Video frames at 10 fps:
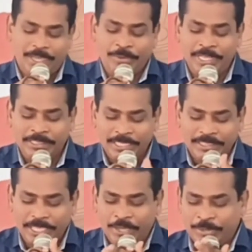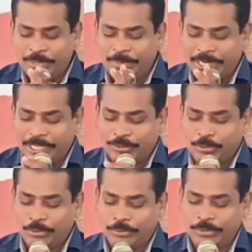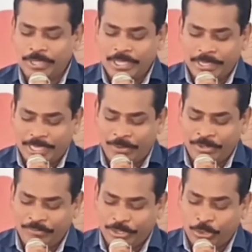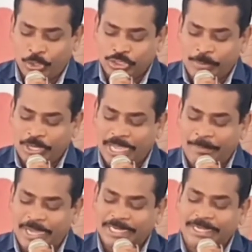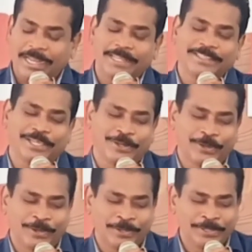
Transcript: ఎవరైతే దేవుని బిడలకు ఎవడి విరోధముగా మాట్లాడతారో